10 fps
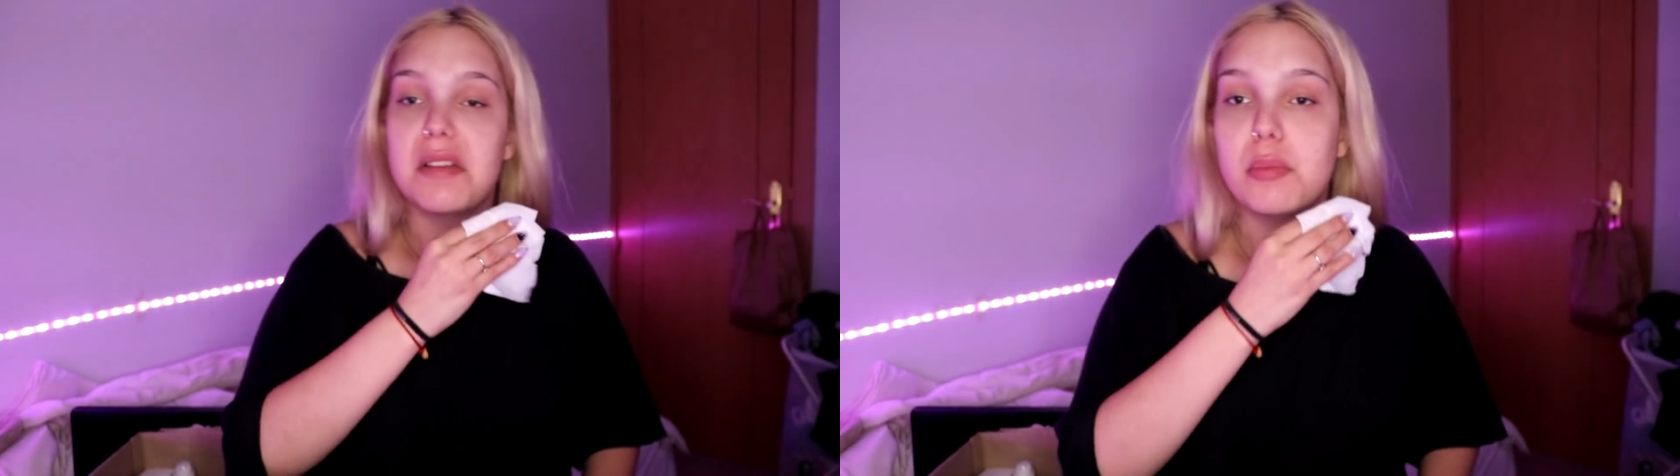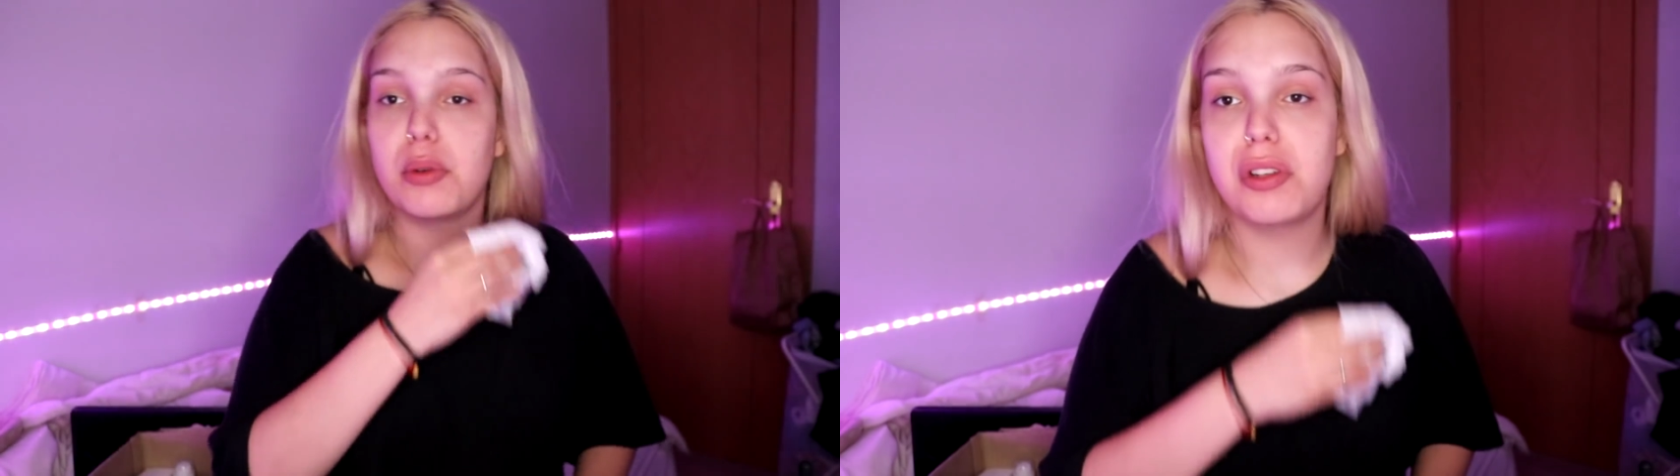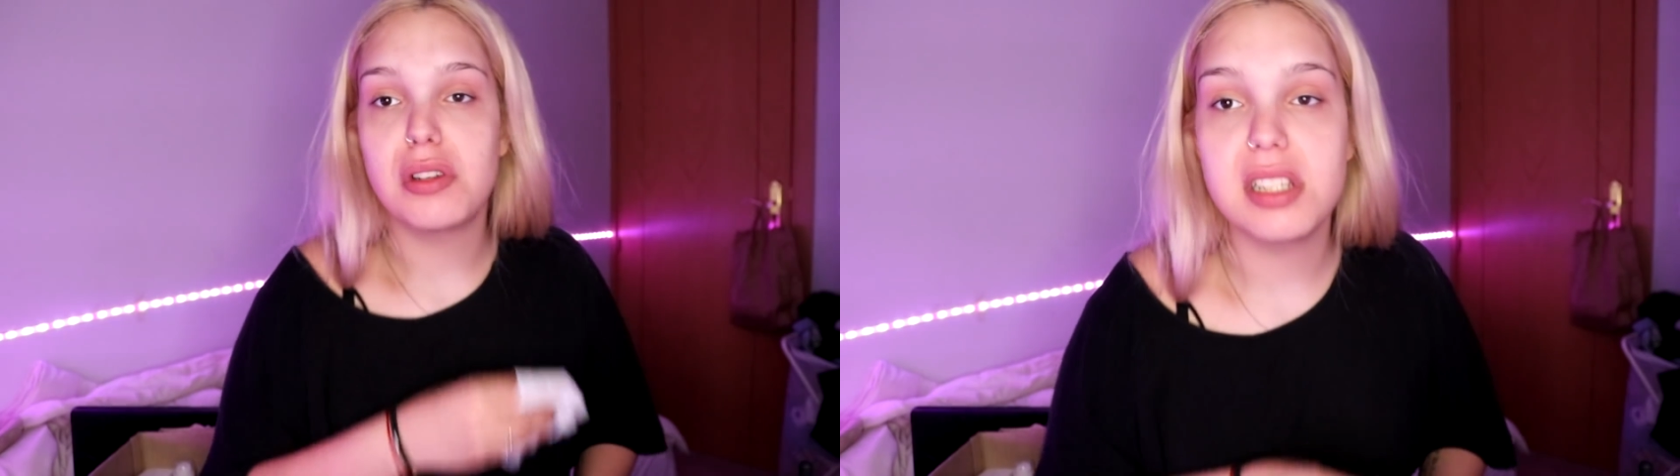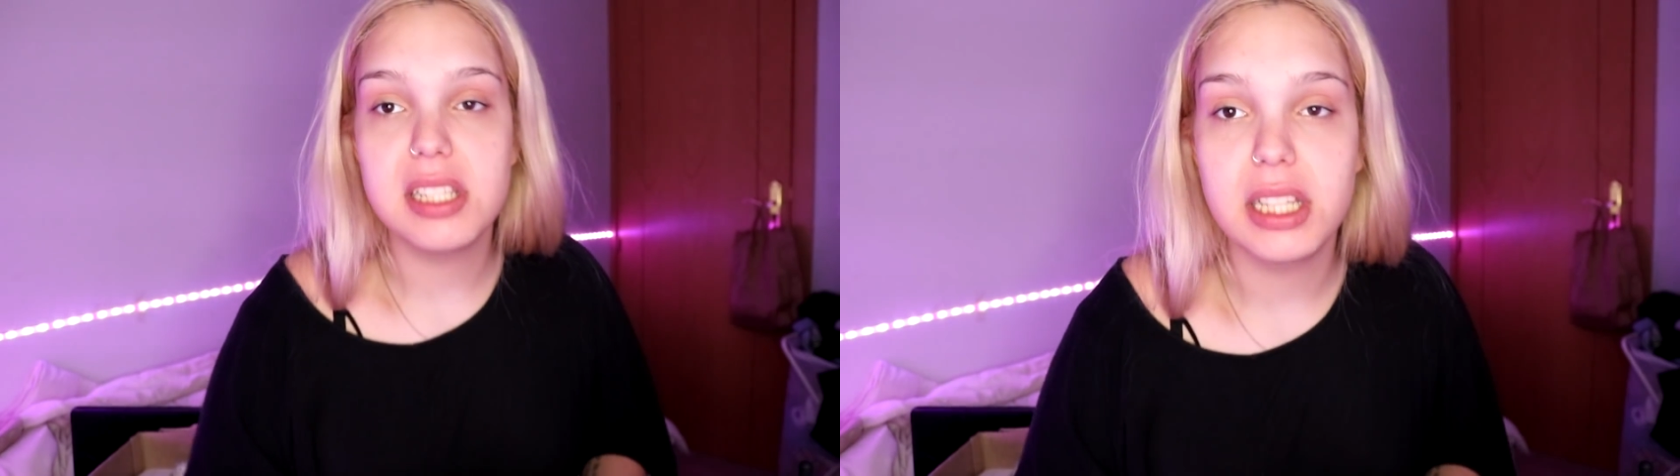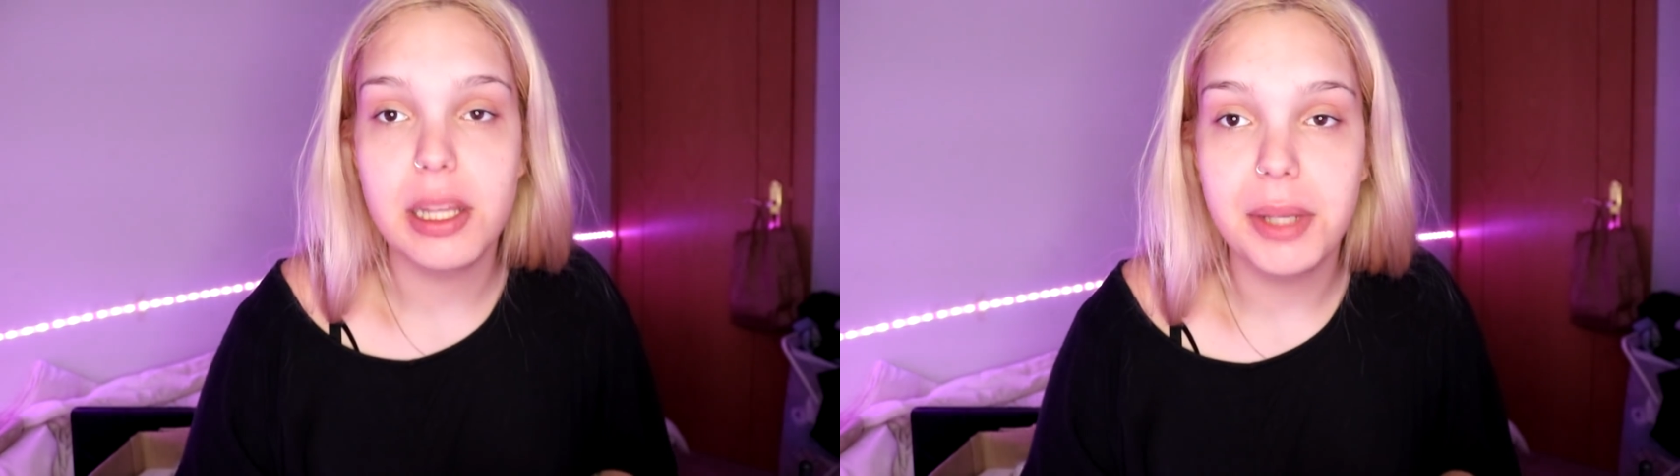Pues yo no sé
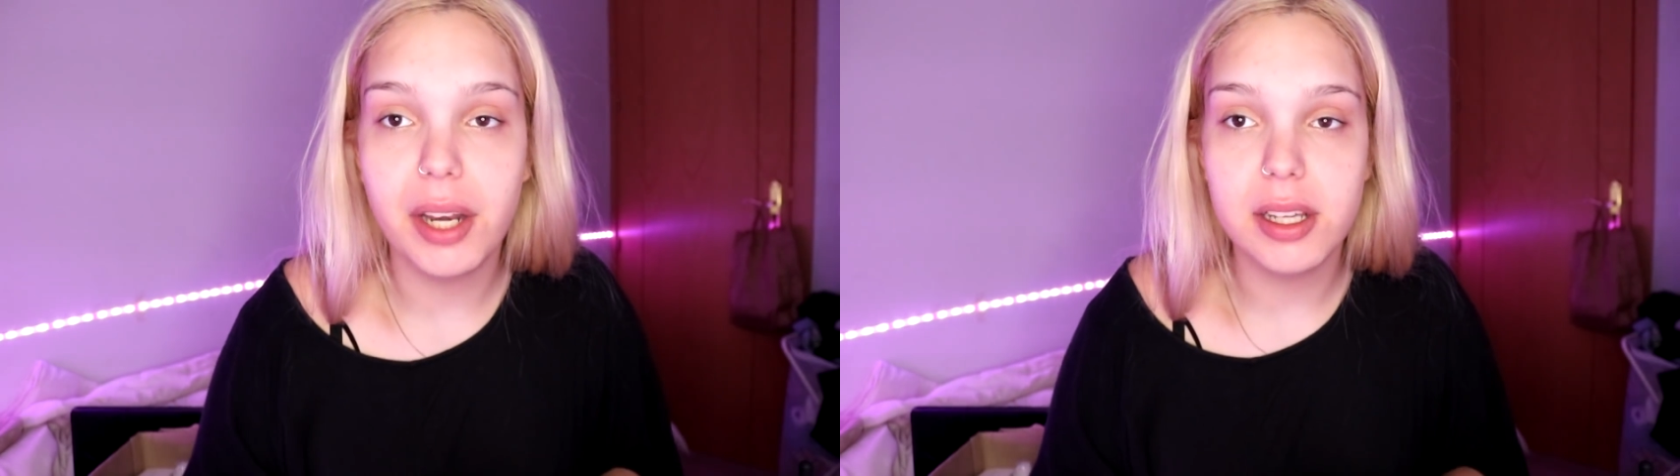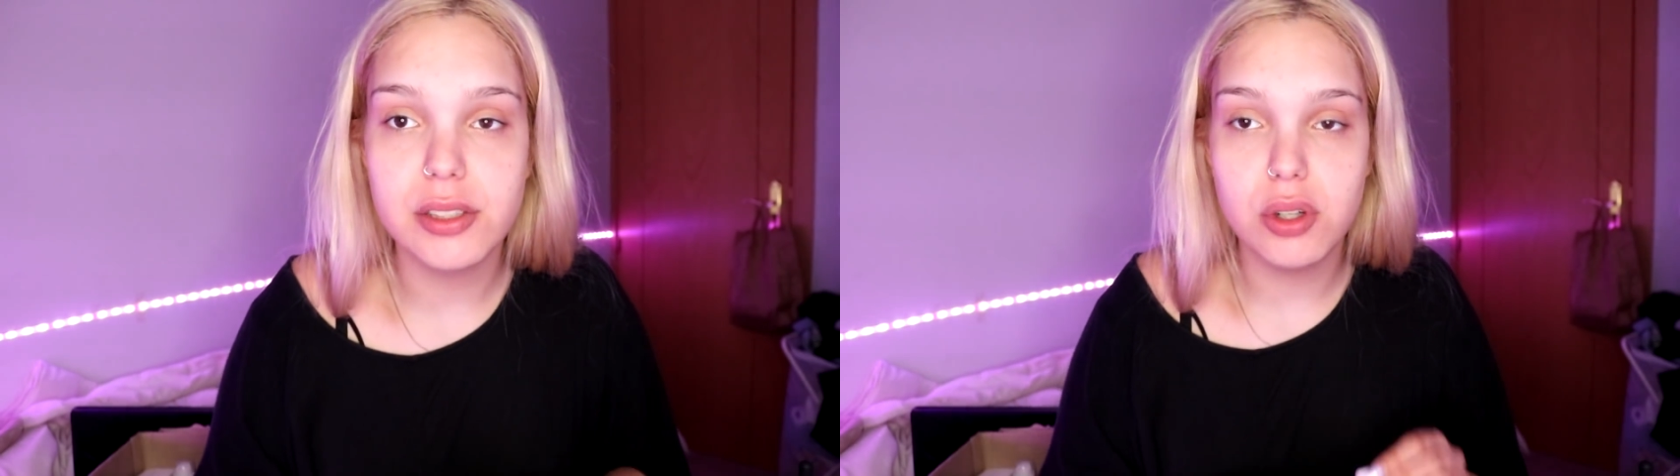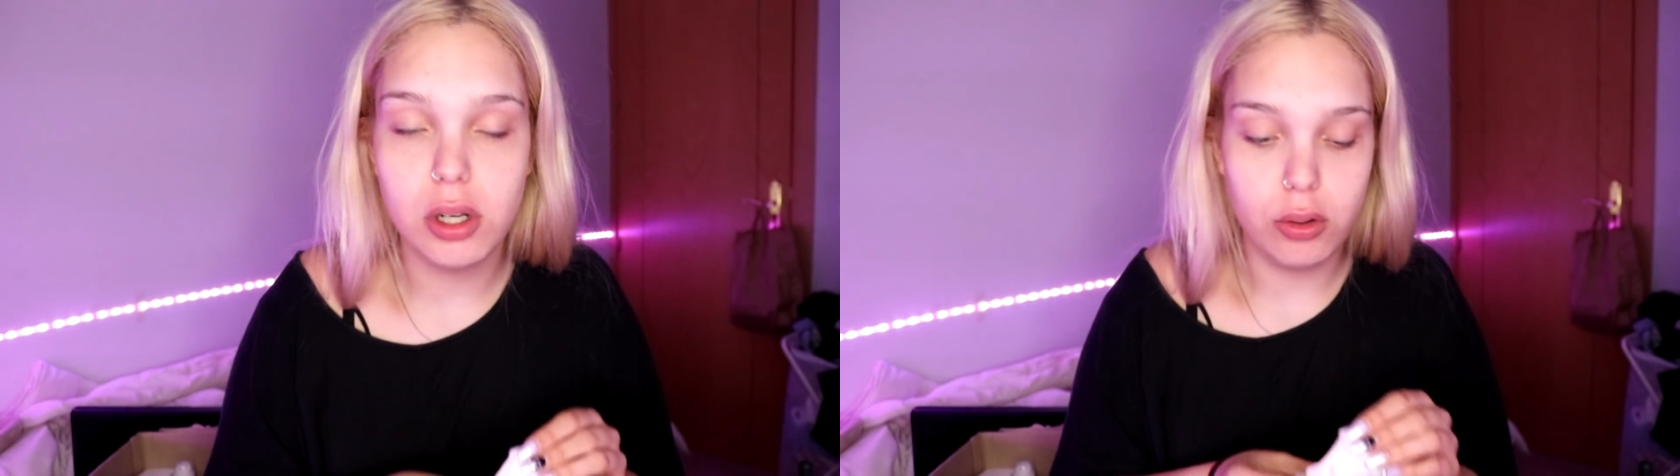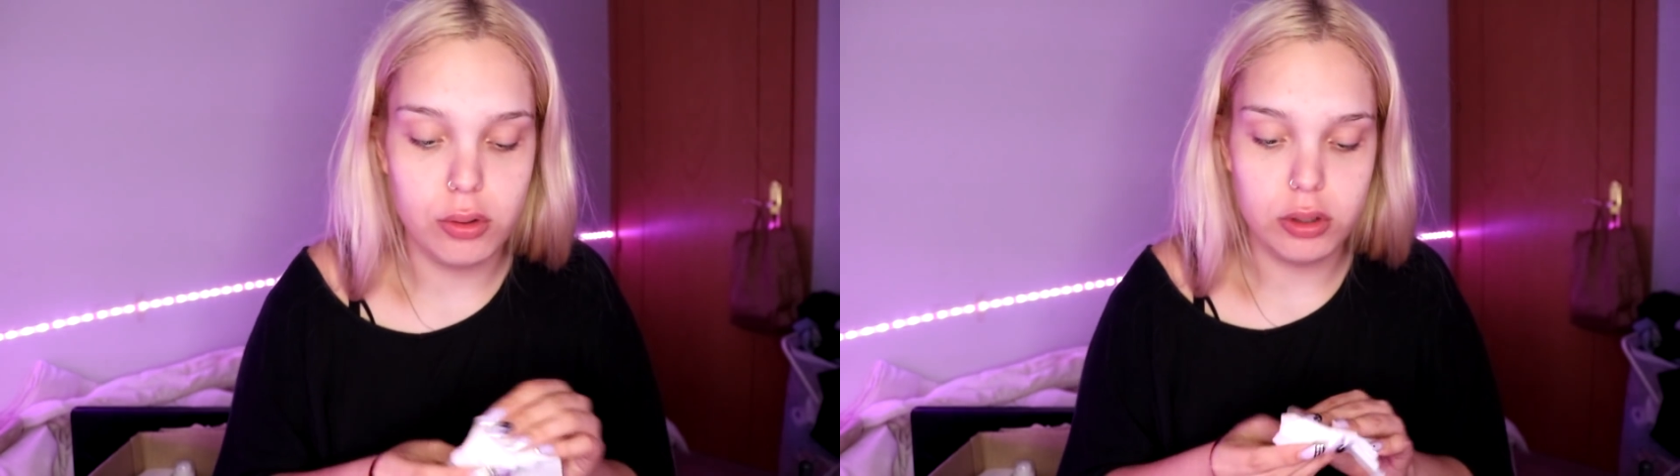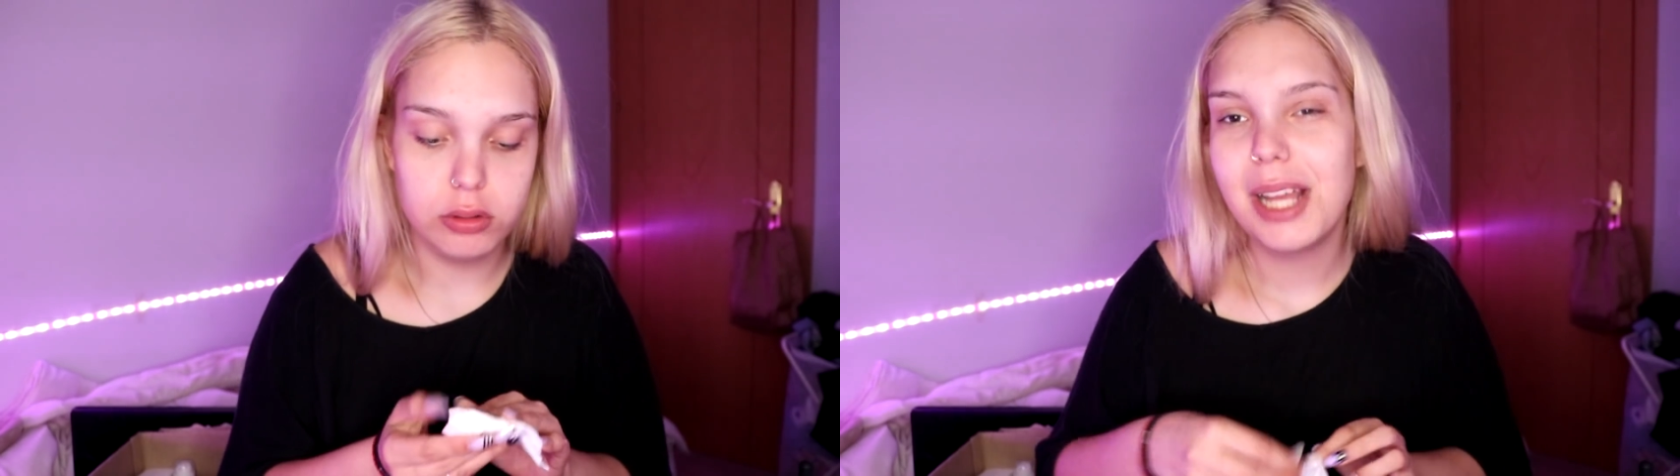si esta mierda ha hecho algo,
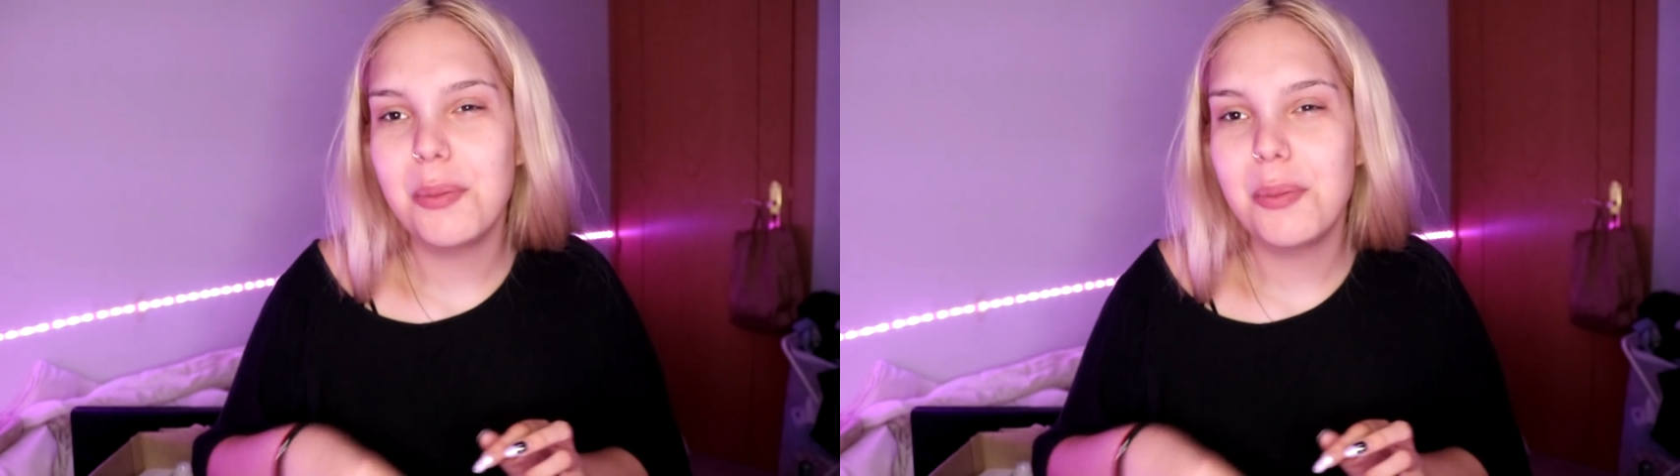¿no?